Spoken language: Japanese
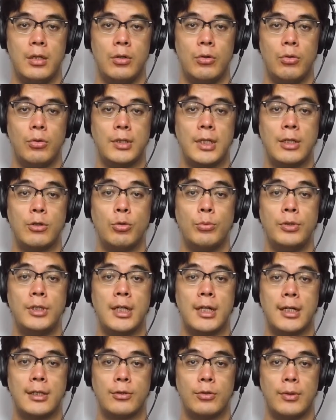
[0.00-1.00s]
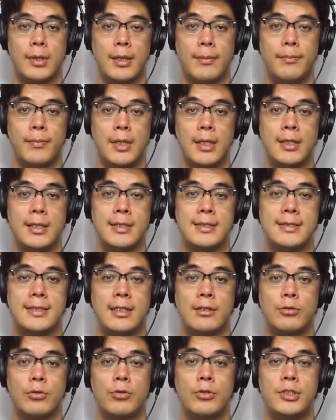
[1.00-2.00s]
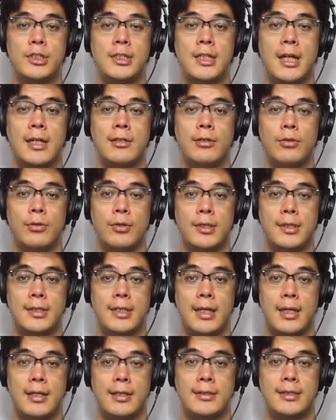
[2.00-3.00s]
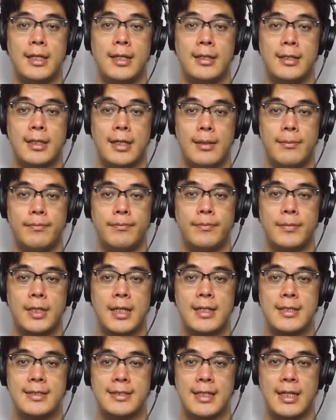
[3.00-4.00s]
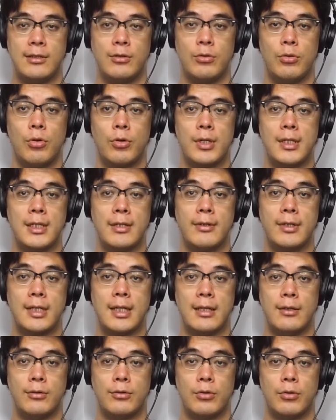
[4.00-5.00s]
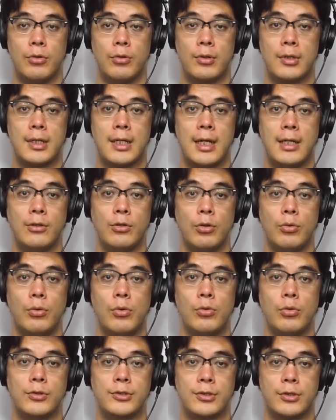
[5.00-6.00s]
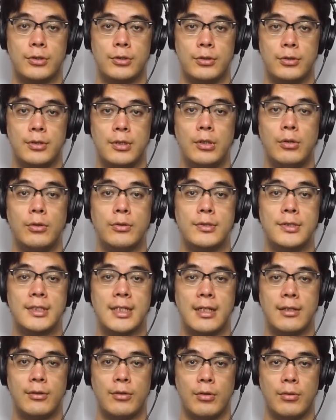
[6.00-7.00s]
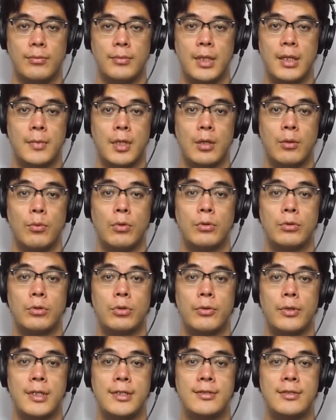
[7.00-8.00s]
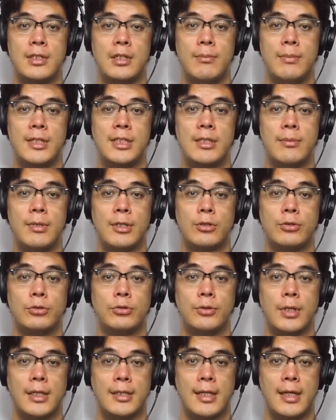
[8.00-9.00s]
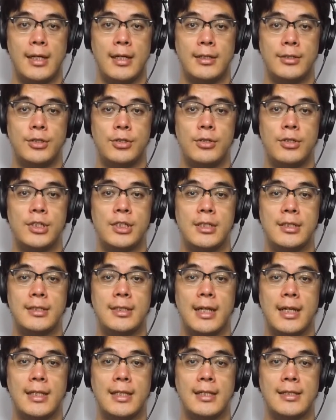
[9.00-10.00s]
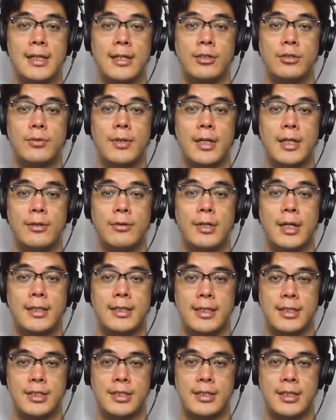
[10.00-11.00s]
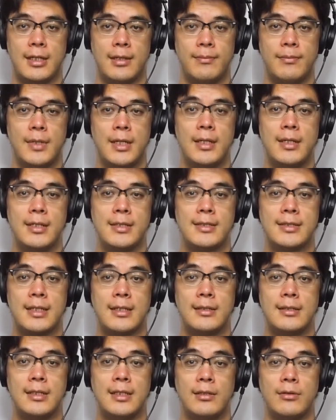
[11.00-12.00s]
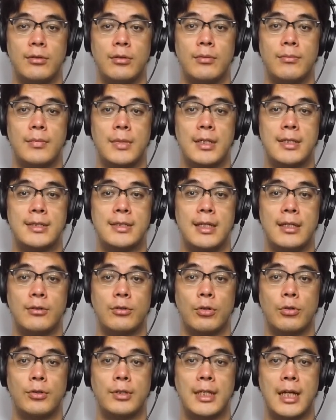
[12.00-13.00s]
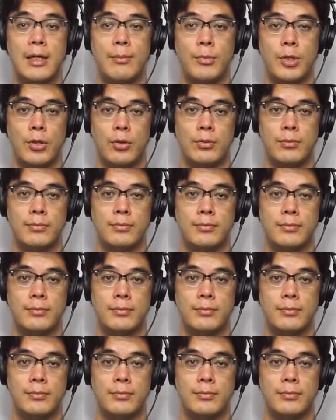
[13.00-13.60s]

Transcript: 織田信長とは戦国時代において天下、現在の沖縄県と北海道を除く日本全土を統一に導く上で中心的な役割を果たした3人の戦国大名、